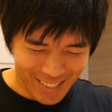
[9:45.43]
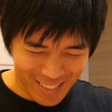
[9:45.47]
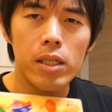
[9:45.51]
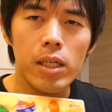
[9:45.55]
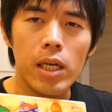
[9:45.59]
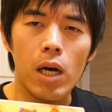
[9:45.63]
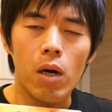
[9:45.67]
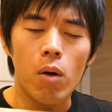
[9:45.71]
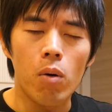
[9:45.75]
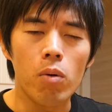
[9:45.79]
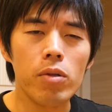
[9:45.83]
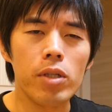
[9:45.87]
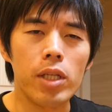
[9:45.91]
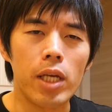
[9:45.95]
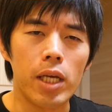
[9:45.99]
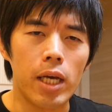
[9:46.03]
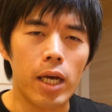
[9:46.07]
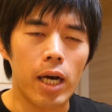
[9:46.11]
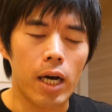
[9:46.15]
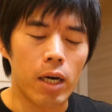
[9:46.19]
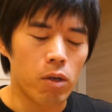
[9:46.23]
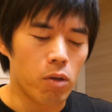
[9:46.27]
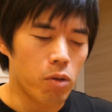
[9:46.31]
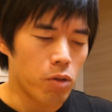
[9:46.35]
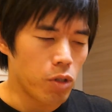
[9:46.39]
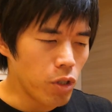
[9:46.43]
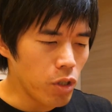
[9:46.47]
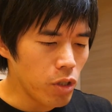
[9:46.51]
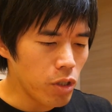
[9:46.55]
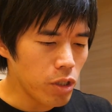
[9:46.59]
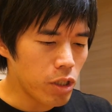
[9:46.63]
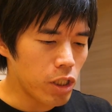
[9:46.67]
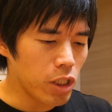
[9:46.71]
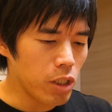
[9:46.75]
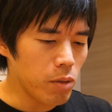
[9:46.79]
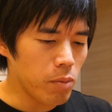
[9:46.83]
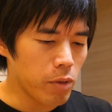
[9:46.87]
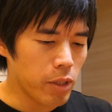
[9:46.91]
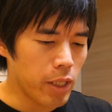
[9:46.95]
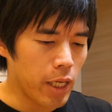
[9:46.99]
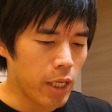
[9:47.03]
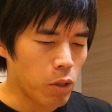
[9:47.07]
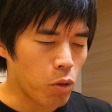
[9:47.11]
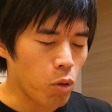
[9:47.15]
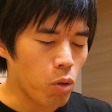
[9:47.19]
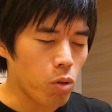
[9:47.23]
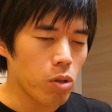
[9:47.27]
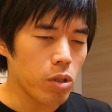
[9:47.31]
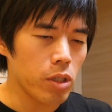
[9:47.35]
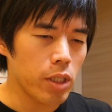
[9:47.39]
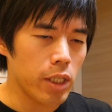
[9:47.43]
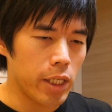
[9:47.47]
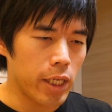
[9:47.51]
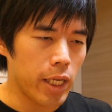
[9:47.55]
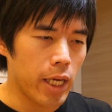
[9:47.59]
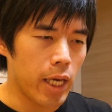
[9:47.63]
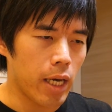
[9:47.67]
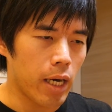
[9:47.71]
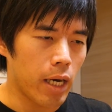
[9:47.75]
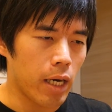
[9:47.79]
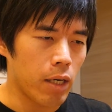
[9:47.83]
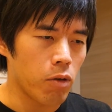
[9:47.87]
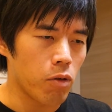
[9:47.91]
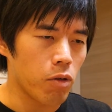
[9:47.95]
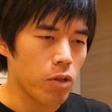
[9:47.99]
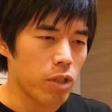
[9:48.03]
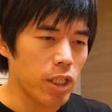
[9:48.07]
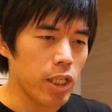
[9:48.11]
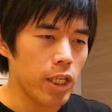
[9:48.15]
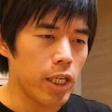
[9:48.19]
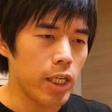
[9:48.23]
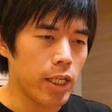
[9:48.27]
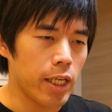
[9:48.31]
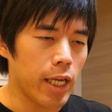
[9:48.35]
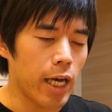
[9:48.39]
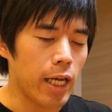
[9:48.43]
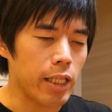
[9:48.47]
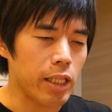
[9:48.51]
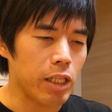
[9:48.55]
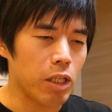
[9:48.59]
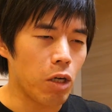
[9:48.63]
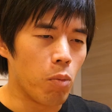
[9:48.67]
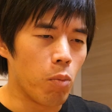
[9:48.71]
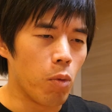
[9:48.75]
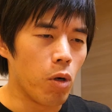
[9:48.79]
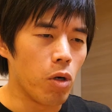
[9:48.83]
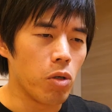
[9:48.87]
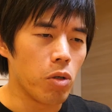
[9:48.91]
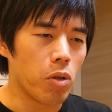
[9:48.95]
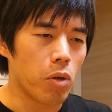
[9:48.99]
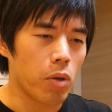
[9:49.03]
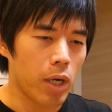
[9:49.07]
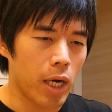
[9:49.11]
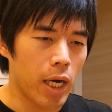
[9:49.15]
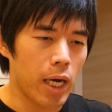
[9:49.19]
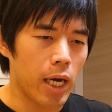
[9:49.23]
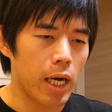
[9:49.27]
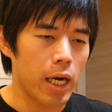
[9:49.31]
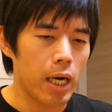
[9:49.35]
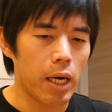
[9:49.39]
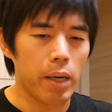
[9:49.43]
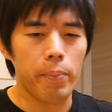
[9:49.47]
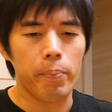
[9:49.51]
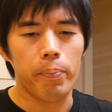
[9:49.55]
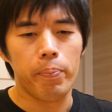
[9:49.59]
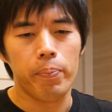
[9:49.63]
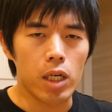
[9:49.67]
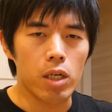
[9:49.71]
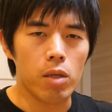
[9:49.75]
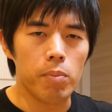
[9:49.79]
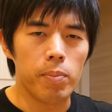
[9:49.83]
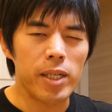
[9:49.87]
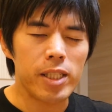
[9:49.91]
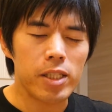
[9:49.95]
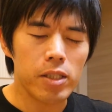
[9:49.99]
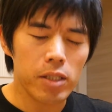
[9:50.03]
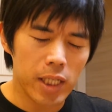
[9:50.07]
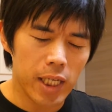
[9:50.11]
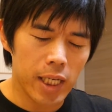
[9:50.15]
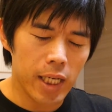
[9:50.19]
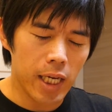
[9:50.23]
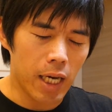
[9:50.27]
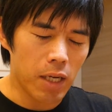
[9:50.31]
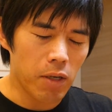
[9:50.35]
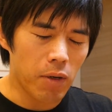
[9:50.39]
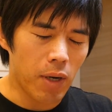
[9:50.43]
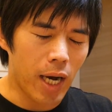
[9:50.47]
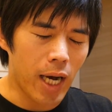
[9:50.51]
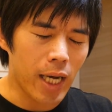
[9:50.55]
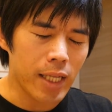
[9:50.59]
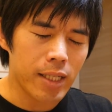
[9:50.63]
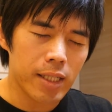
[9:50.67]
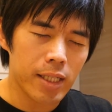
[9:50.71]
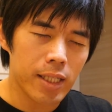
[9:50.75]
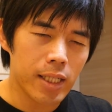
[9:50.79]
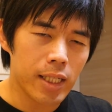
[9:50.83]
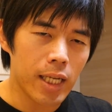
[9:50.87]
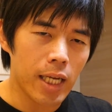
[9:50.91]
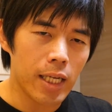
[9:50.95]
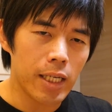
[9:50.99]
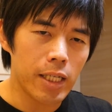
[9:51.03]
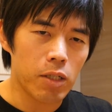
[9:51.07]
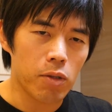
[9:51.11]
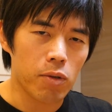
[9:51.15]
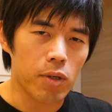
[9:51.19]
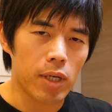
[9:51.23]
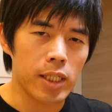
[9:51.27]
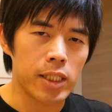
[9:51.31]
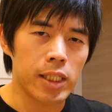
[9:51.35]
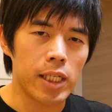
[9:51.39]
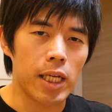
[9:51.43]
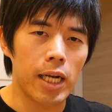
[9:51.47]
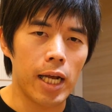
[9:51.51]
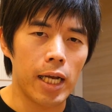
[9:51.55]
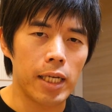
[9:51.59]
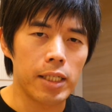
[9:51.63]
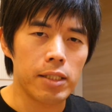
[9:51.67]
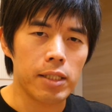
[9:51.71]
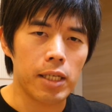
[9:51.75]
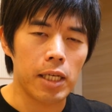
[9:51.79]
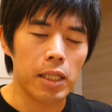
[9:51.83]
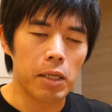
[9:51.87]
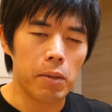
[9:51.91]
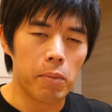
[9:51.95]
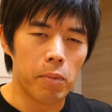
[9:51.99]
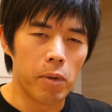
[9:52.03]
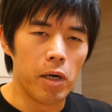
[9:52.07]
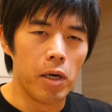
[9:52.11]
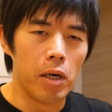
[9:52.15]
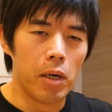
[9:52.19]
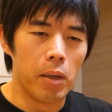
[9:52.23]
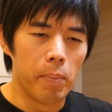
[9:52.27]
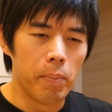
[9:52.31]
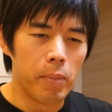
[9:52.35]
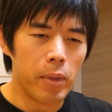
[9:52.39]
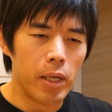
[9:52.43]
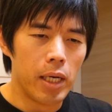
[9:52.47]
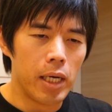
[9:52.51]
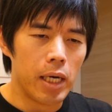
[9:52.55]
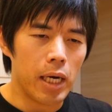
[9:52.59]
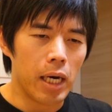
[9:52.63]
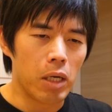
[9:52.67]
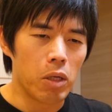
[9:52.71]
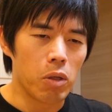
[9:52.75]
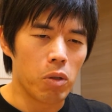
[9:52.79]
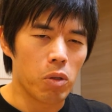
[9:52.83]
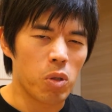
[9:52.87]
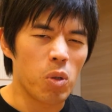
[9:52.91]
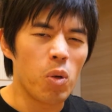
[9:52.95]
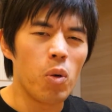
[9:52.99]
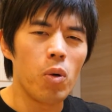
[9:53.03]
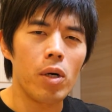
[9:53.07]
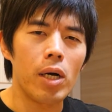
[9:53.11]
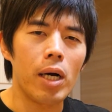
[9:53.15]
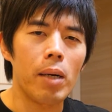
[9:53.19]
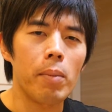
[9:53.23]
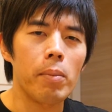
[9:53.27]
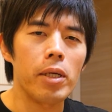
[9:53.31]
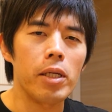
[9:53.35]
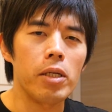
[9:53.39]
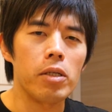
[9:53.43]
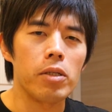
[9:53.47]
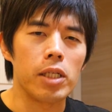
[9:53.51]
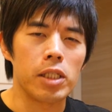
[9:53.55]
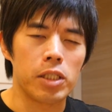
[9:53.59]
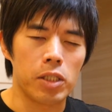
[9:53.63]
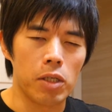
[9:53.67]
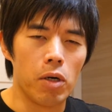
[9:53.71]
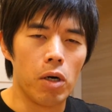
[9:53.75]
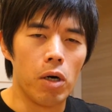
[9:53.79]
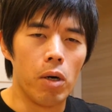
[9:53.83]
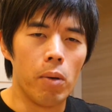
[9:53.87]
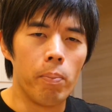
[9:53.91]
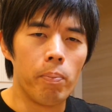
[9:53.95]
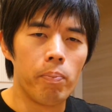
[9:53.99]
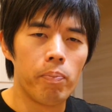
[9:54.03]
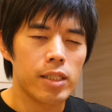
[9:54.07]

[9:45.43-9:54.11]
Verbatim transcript: いや、ほんであの YouTube で特にね、あのいいなって思うのが、あの別にあの会ったりとかしてないんですけども、あの動画見るでしょ。